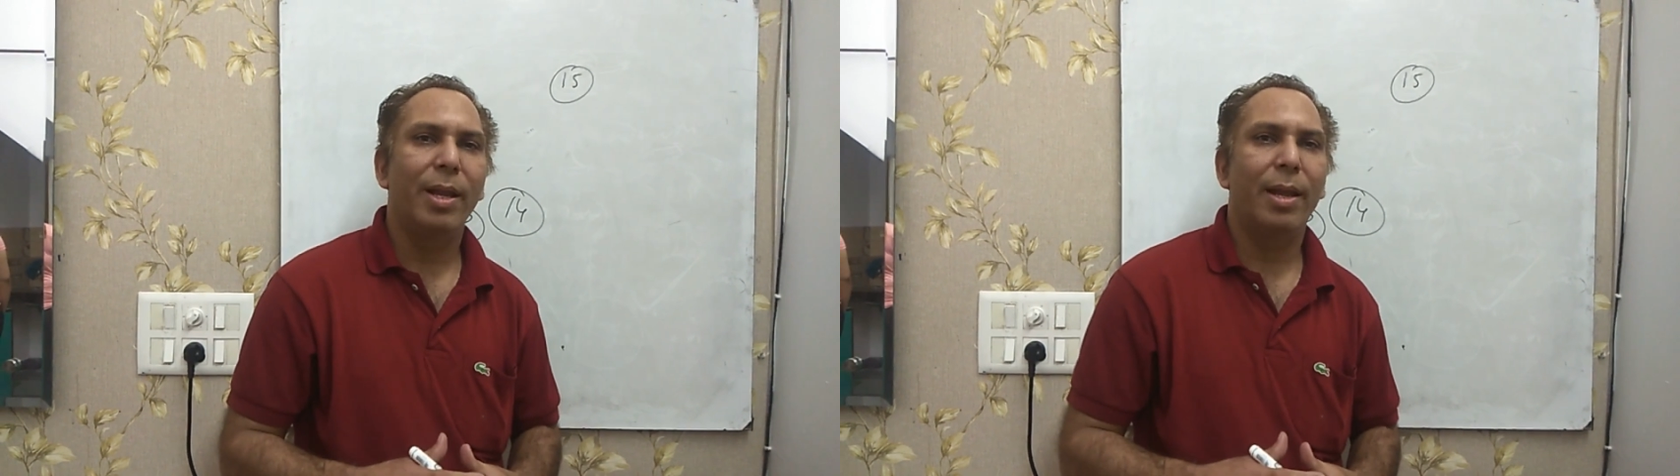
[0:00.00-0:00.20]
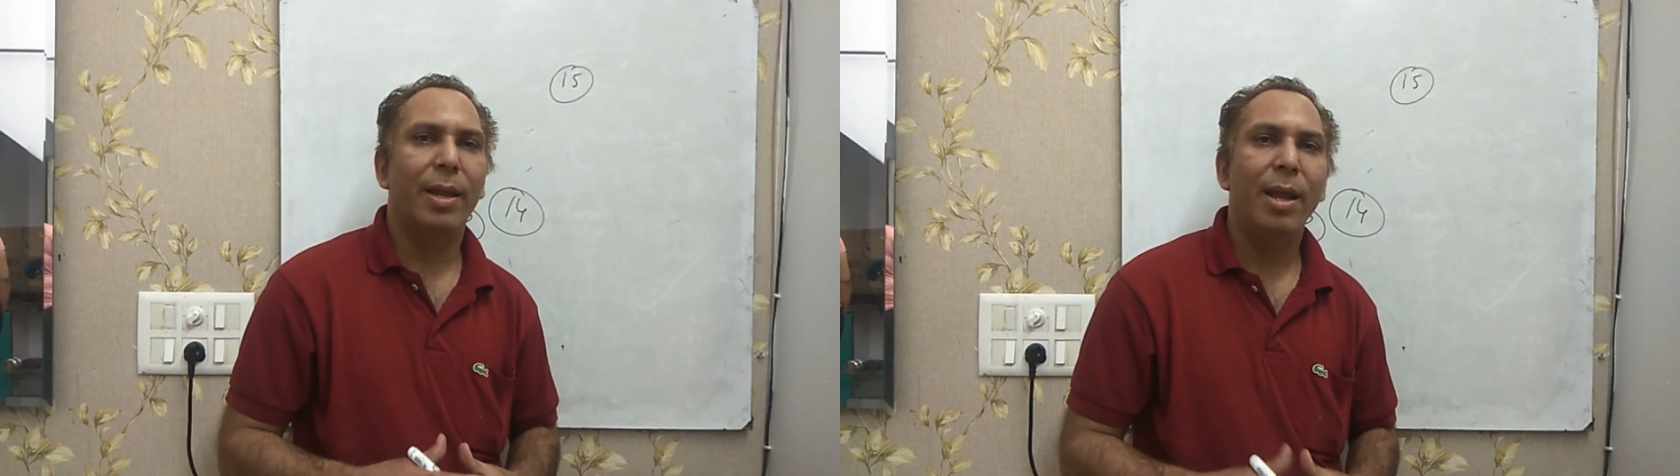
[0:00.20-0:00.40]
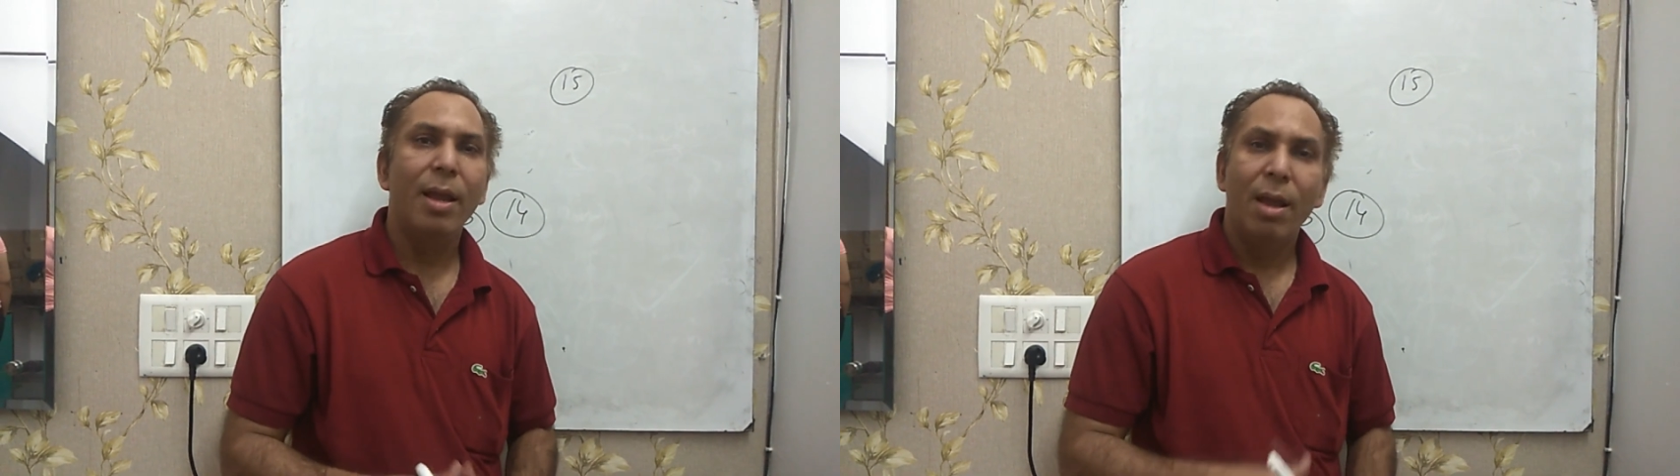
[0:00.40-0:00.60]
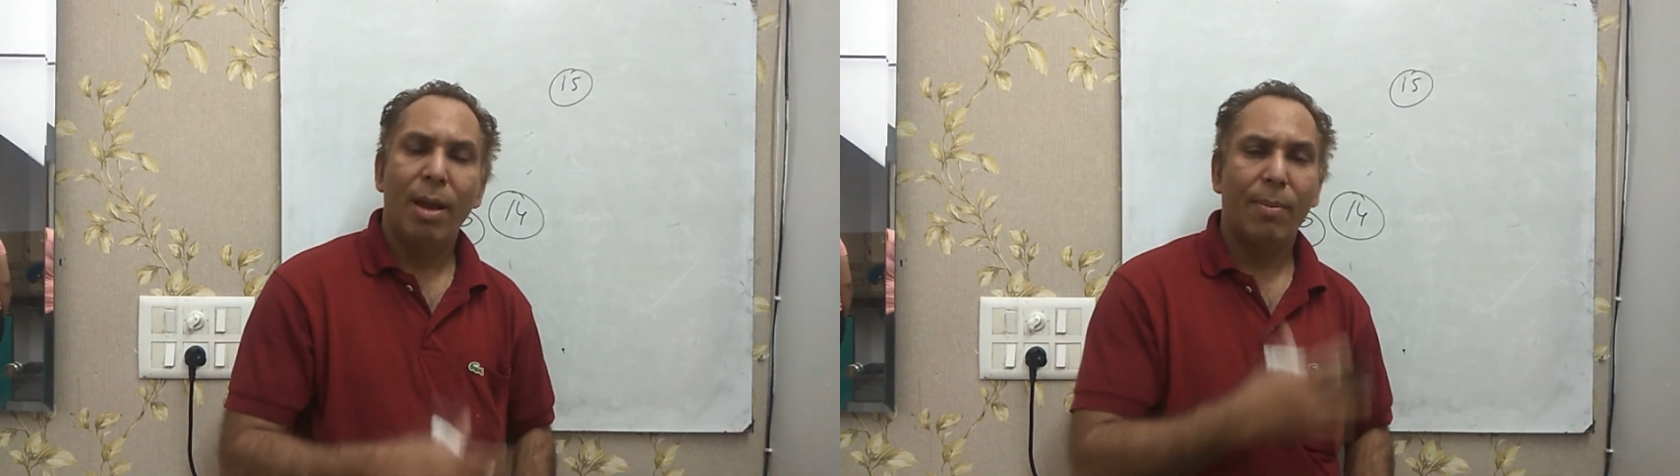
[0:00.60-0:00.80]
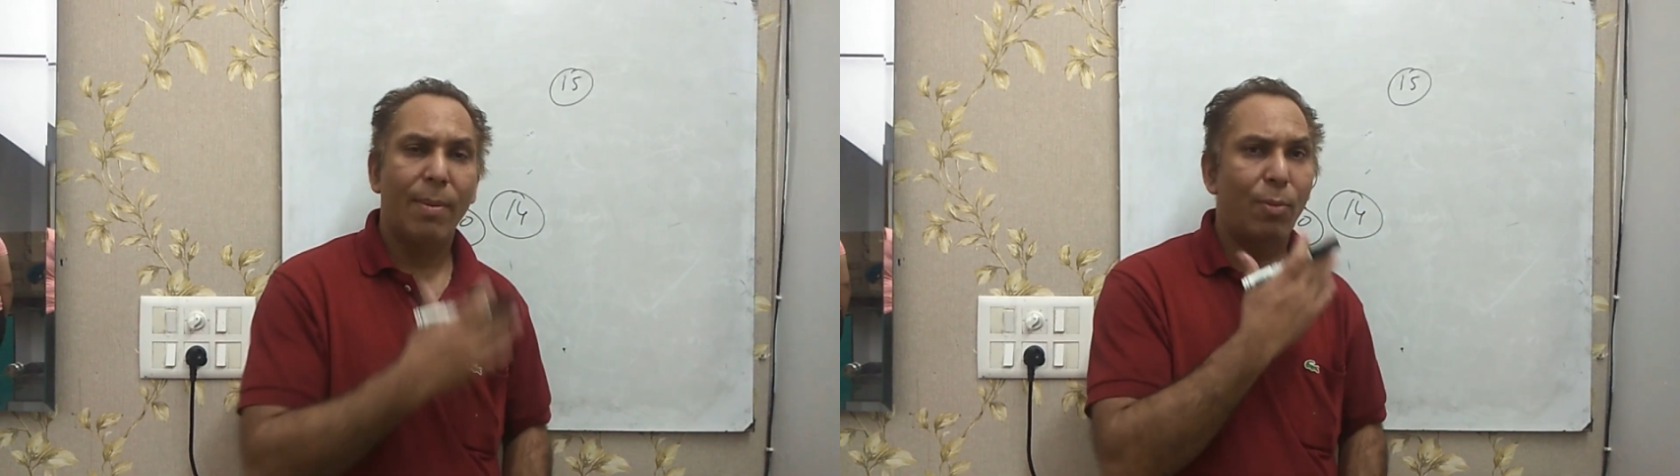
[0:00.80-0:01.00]
नहीं आएंगे
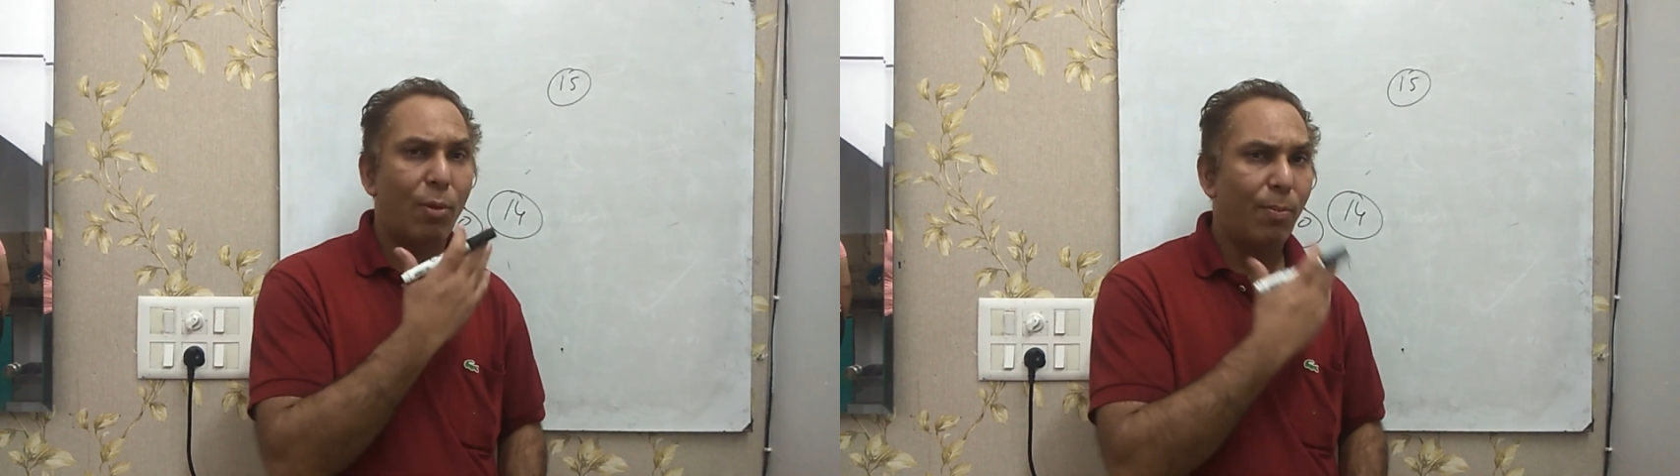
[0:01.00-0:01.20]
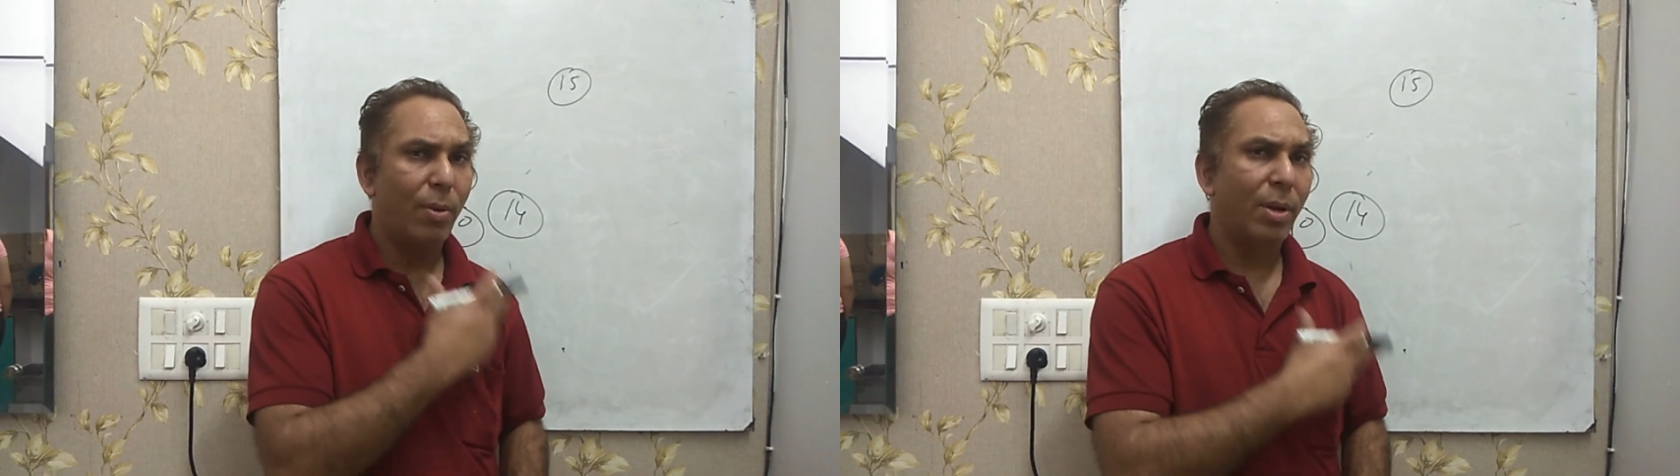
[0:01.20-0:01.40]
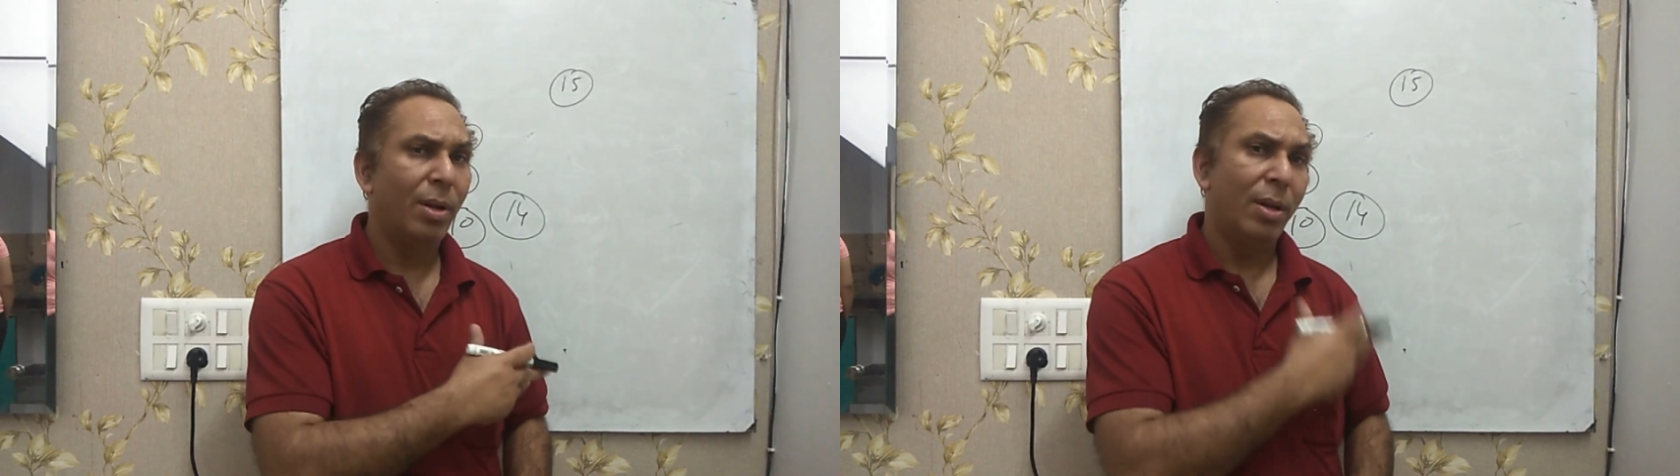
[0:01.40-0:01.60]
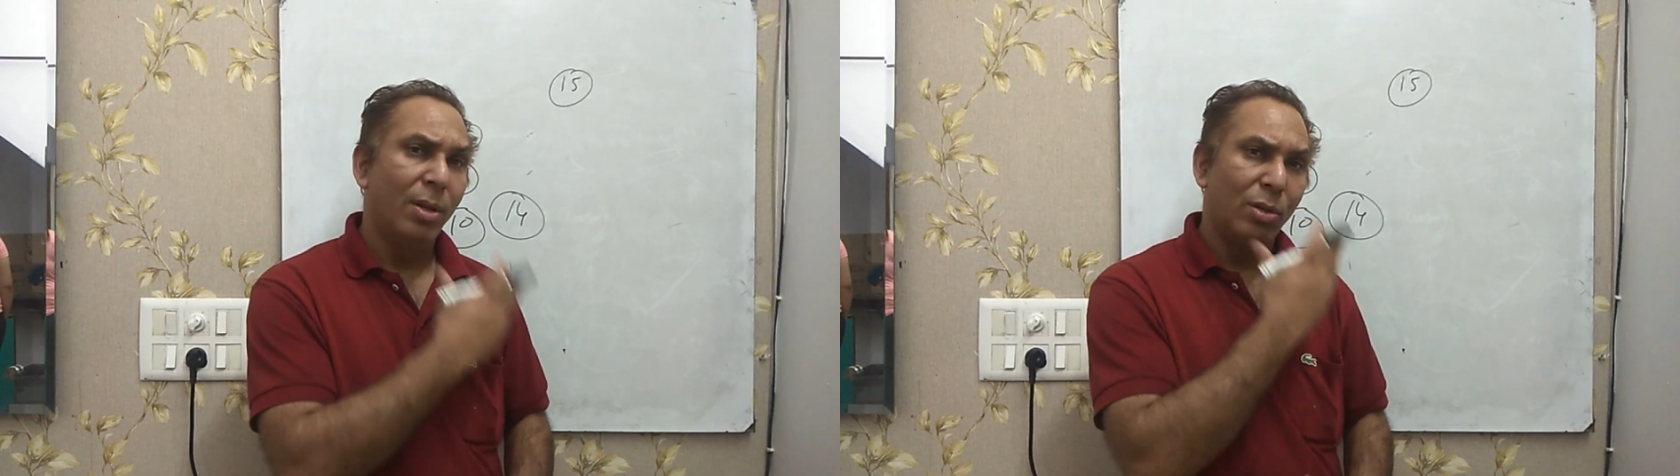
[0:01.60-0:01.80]
आपका प्रॉपर